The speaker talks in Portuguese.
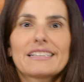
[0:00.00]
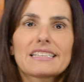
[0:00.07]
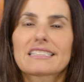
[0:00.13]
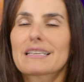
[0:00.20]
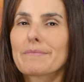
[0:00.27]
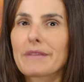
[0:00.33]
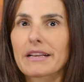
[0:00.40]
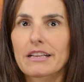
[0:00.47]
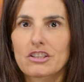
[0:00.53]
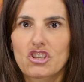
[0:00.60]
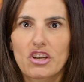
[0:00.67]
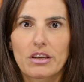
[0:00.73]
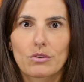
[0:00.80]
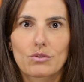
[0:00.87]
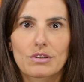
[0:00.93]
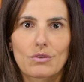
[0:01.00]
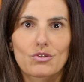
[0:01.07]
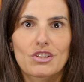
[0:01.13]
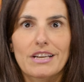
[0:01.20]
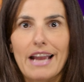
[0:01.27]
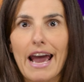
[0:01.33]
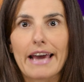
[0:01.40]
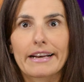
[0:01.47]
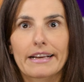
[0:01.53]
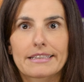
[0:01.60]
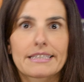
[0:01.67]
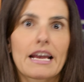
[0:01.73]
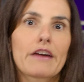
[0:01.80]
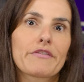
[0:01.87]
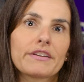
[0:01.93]
Essas semanas de redução de carga
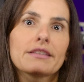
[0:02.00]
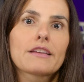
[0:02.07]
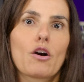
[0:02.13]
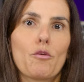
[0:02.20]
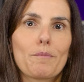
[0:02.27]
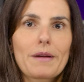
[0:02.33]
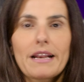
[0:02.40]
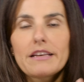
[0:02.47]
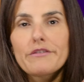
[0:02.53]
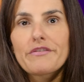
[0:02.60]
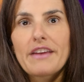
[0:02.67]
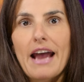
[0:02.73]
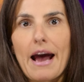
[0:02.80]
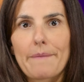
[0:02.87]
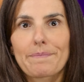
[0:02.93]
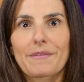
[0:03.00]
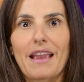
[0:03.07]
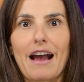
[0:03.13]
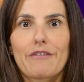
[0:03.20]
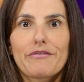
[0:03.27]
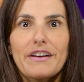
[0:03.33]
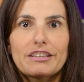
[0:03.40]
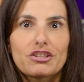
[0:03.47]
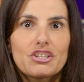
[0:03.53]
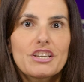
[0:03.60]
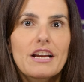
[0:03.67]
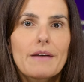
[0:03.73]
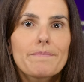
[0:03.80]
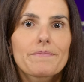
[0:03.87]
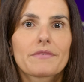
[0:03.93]
servem então para aliviar a
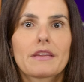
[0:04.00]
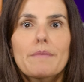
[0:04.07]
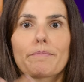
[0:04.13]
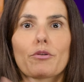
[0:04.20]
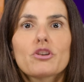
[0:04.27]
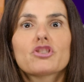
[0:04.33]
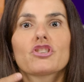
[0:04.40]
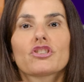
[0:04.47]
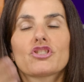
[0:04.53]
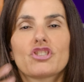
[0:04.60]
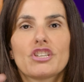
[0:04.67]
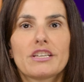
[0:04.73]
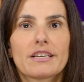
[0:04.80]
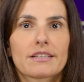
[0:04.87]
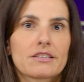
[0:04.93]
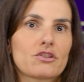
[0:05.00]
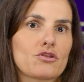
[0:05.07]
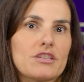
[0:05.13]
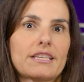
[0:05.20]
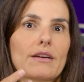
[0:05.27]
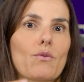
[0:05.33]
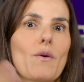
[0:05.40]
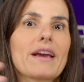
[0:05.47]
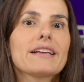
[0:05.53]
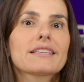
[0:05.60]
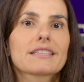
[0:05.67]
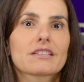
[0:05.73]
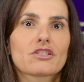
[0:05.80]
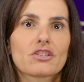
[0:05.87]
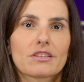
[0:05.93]
fadiga depois de dias de
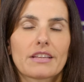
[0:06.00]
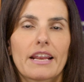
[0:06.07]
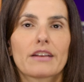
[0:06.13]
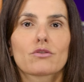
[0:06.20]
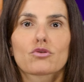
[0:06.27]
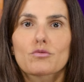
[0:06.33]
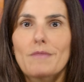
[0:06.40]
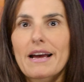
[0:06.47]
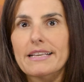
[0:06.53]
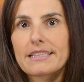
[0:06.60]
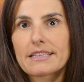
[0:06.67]
sequências de treinos mais